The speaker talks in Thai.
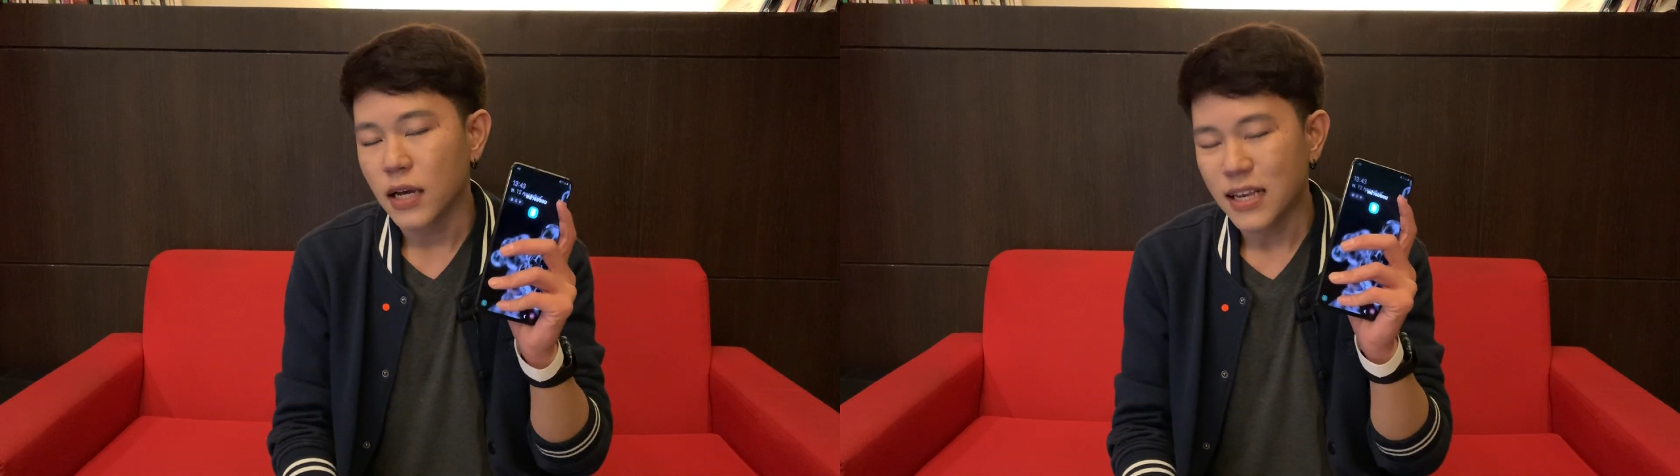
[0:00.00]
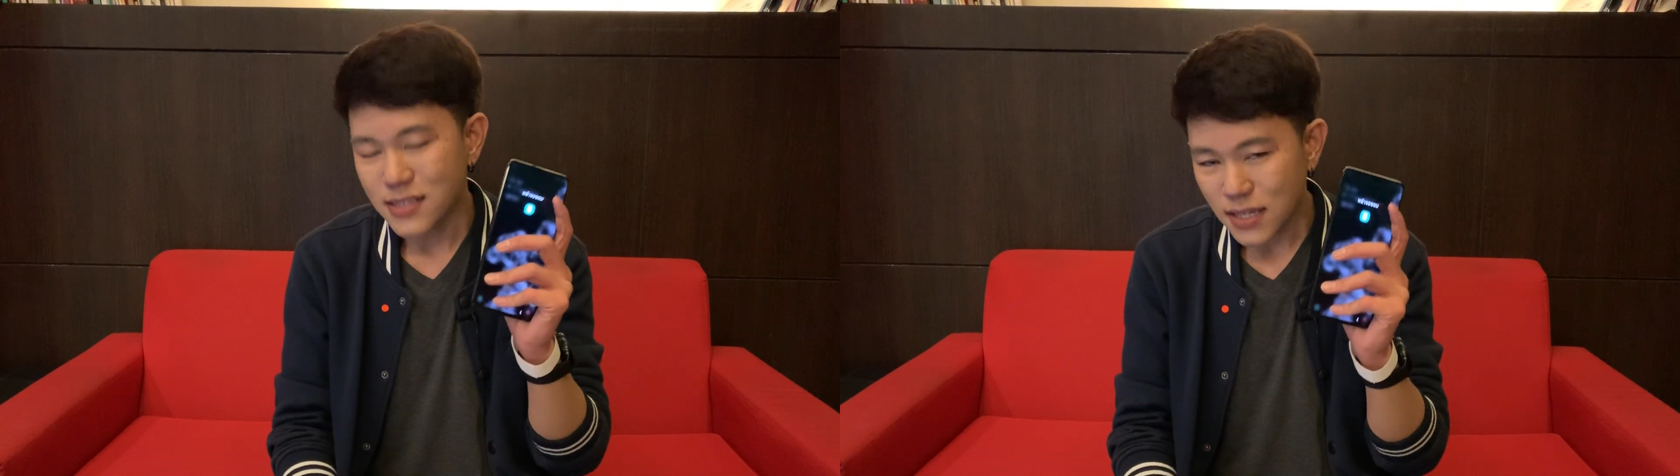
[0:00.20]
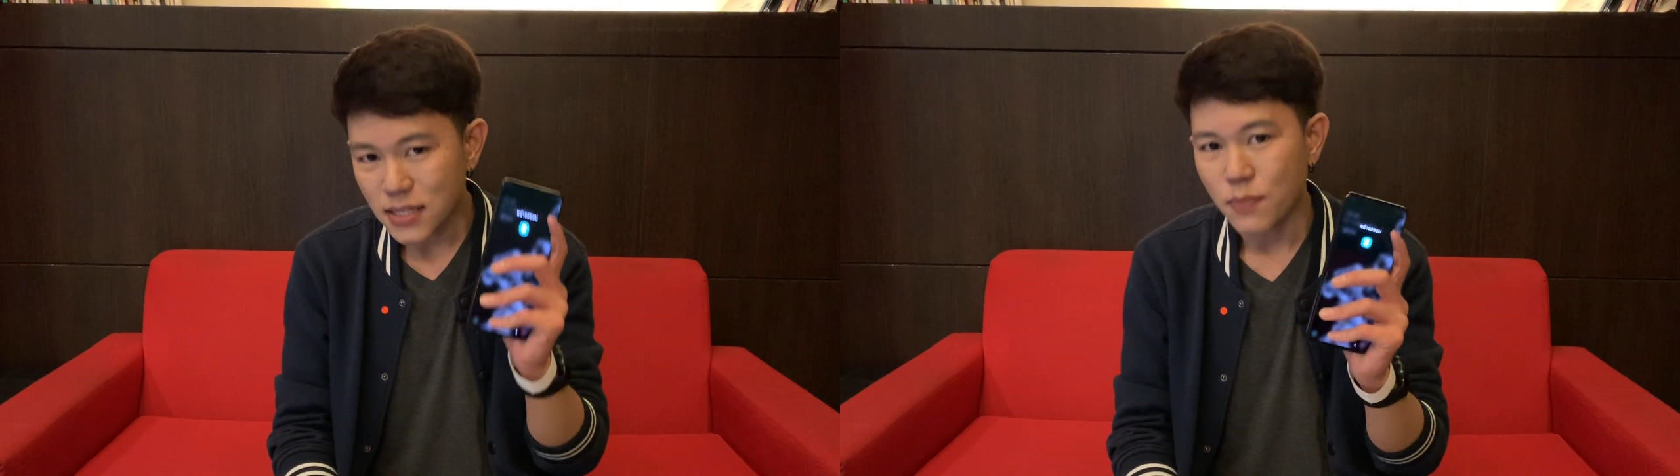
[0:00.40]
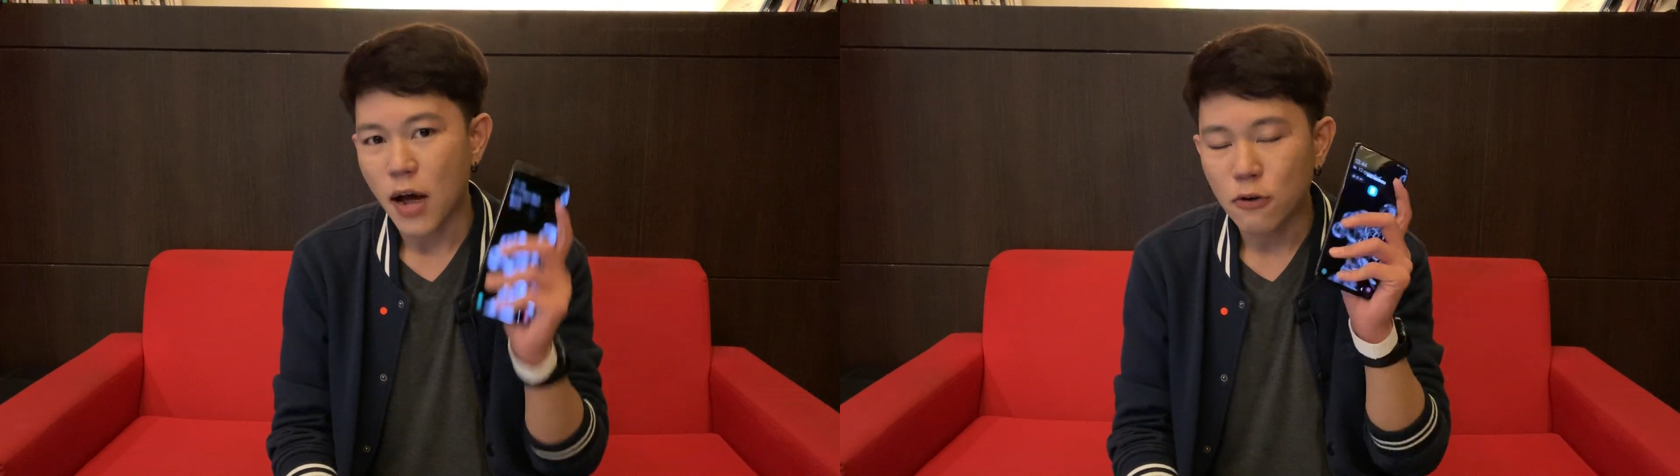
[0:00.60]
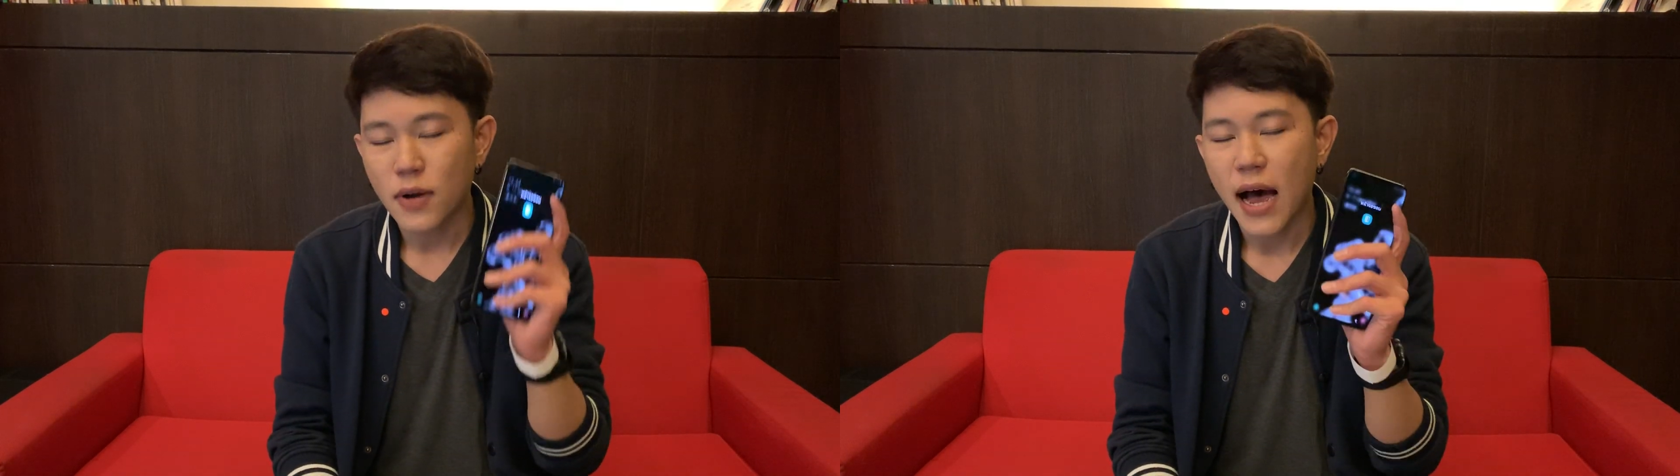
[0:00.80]
เอส ยี่สิบ
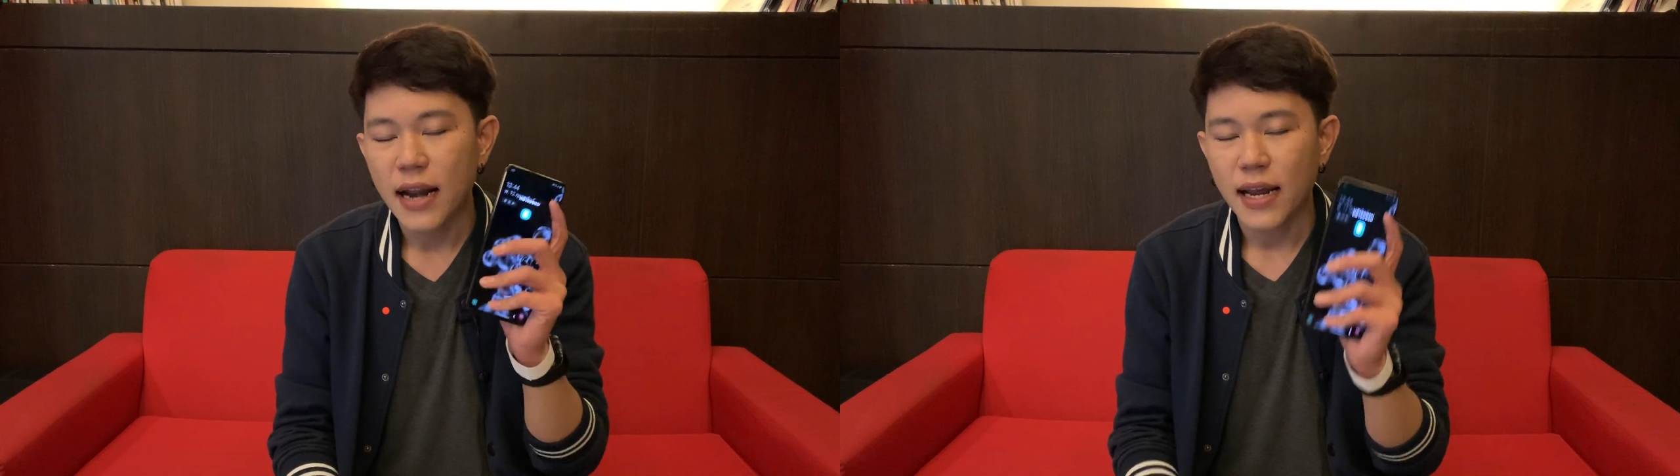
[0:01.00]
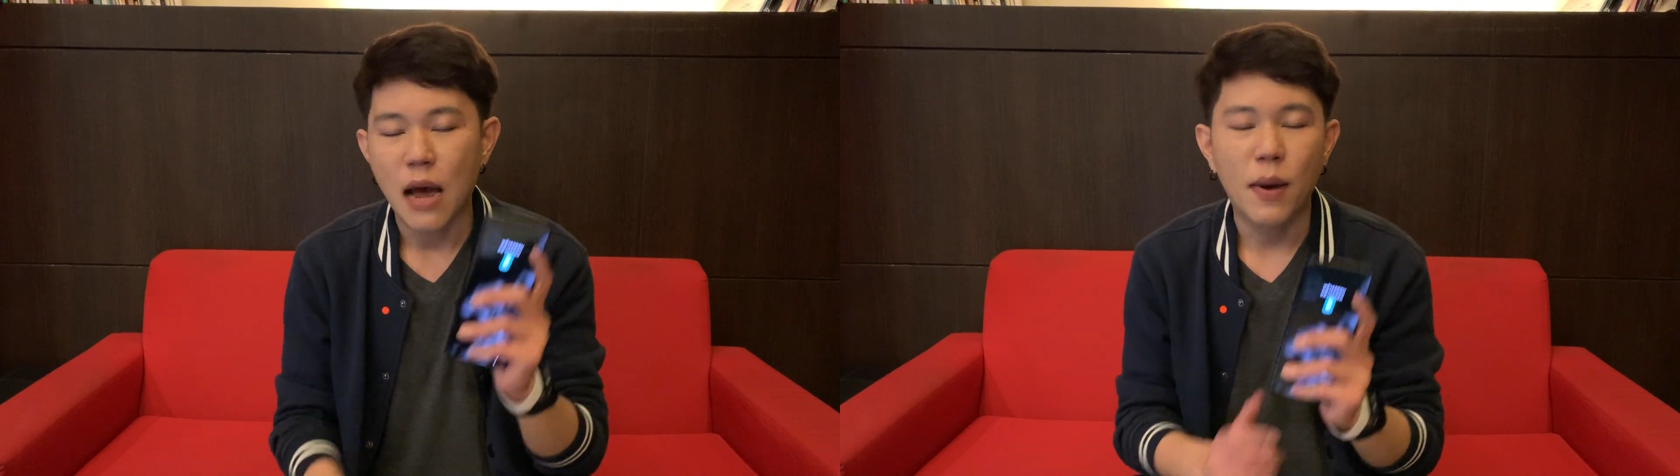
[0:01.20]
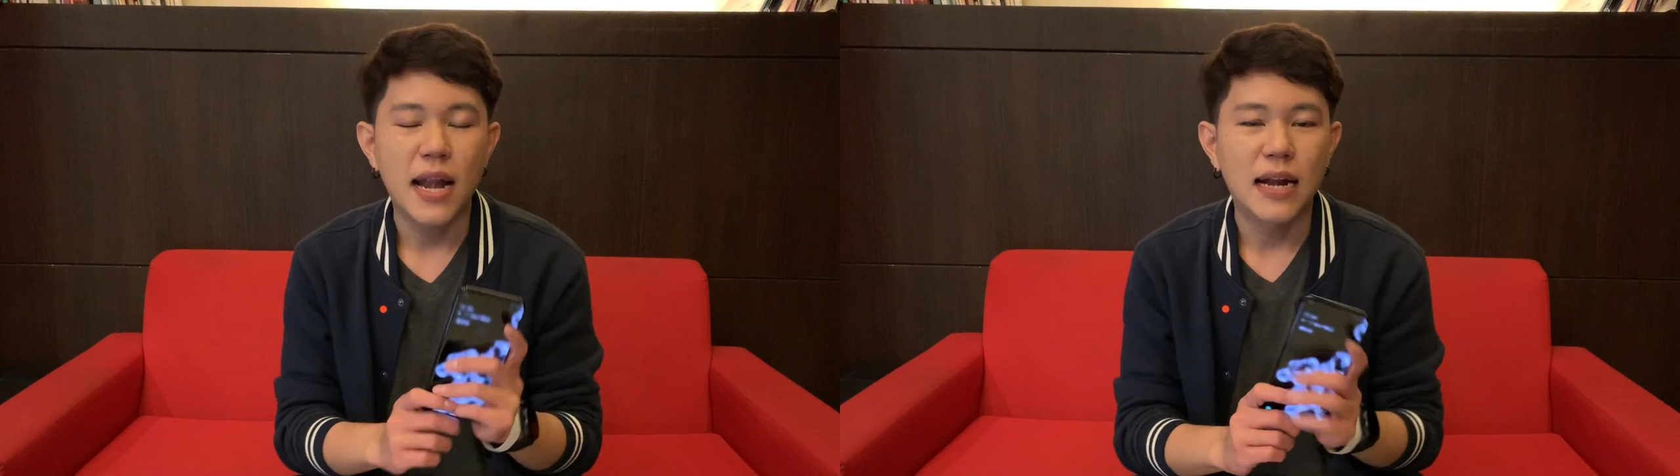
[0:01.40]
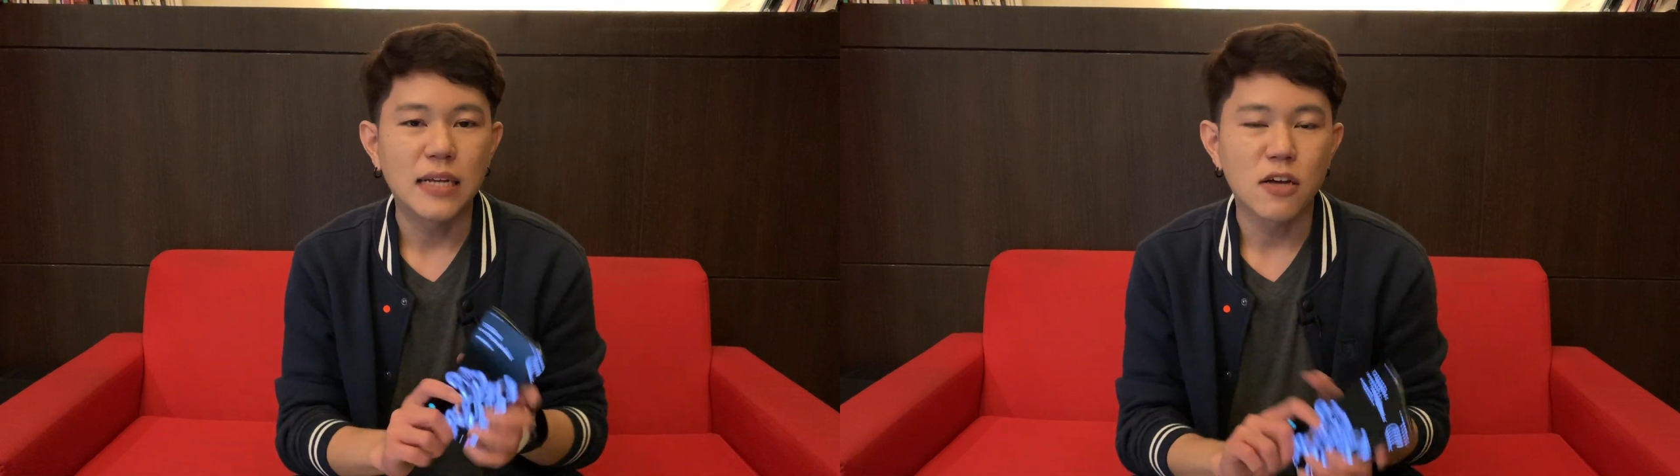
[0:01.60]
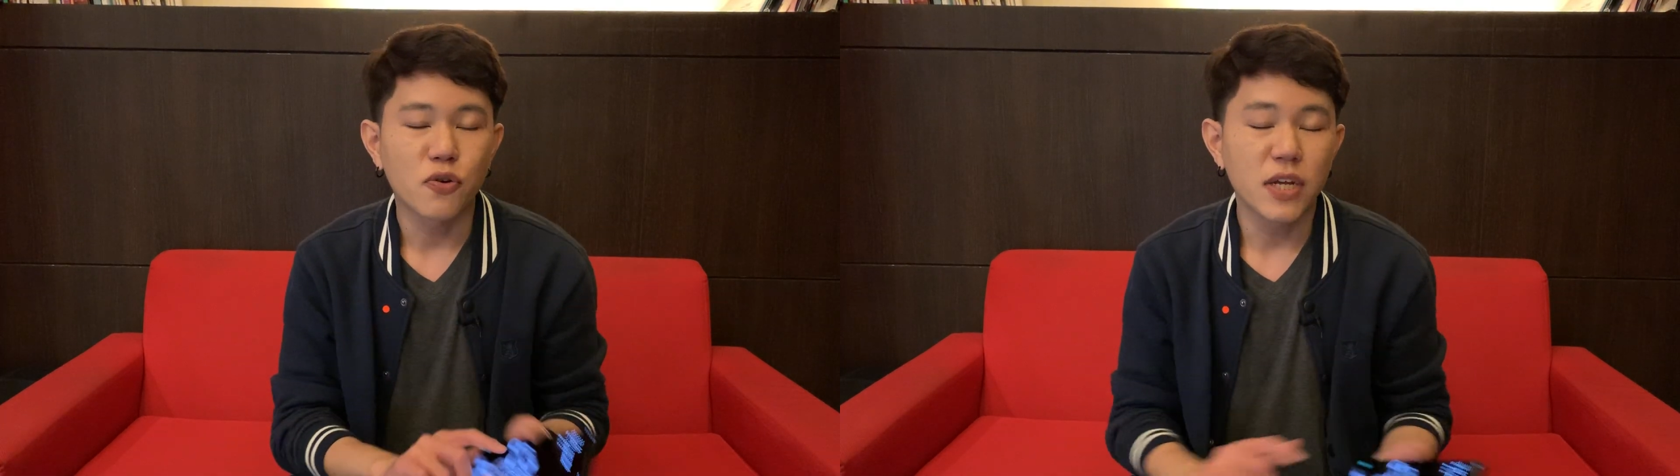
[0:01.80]
Ultra นะครับขนาดหน้า
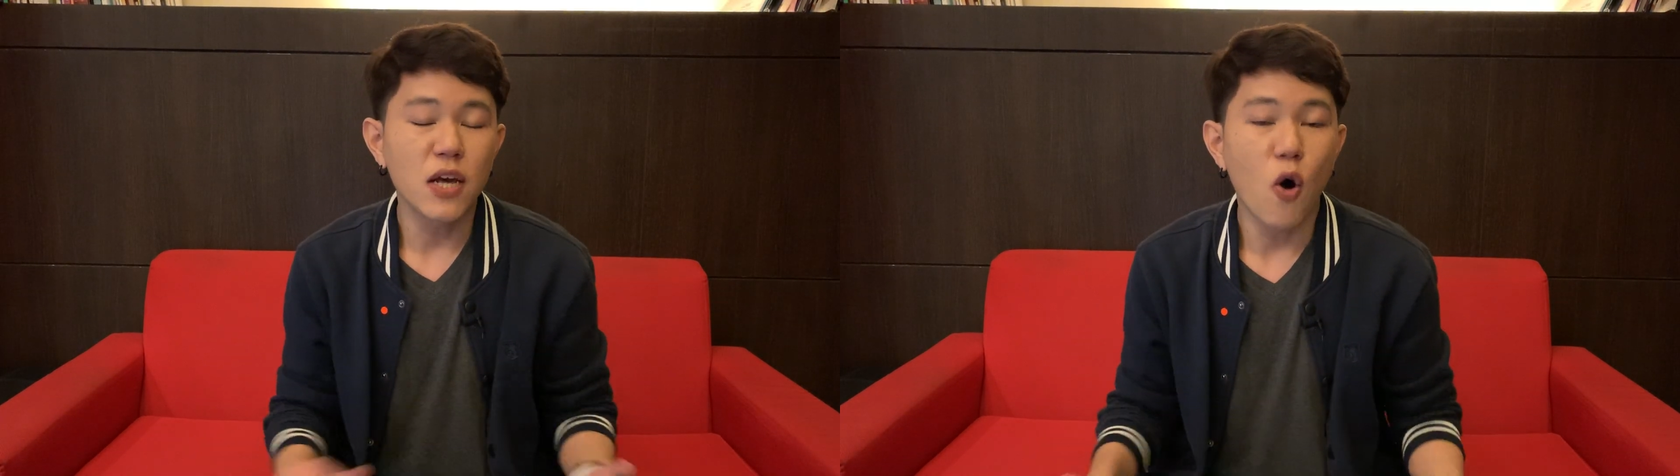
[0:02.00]
จออยู่ที่